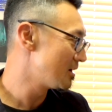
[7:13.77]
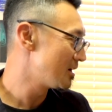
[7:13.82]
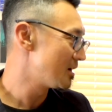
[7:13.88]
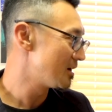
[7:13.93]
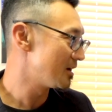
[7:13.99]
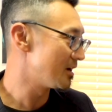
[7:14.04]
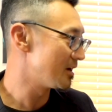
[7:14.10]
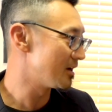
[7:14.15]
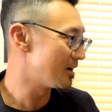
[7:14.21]

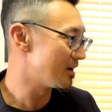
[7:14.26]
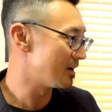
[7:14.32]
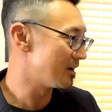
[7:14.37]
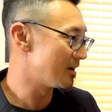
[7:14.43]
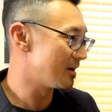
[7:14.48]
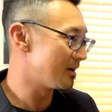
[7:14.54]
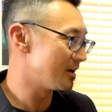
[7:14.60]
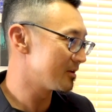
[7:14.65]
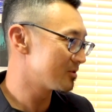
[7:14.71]

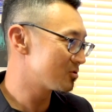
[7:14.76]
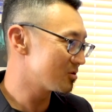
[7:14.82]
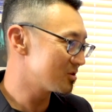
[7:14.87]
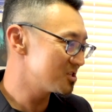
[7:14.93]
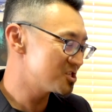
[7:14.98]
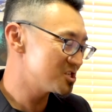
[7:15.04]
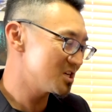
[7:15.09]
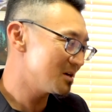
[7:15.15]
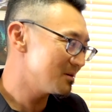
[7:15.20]
えー、取
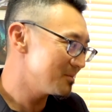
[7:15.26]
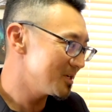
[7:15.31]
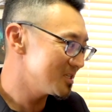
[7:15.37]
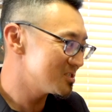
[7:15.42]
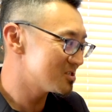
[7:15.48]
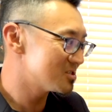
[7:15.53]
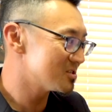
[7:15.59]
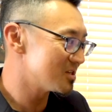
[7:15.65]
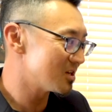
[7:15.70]
調べ
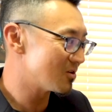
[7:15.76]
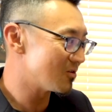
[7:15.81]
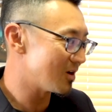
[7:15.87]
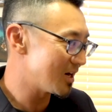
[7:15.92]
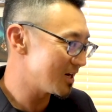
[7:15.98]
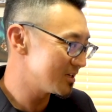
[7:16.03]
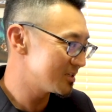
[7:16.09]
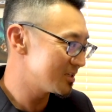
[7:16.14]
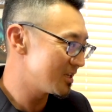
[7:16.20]
室にこう
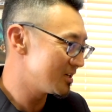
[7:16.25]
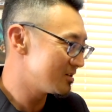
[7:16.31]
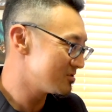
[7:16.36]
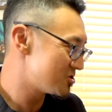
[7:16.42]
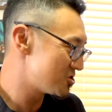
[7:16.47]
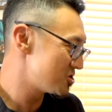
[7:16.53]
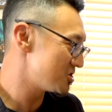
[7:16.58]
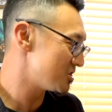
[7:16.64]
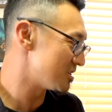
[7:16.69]
入っていく
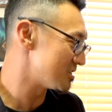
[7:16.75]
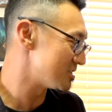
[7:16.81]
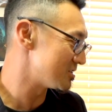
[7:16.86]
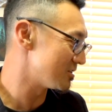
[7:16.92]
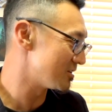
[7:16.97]
シーンですよ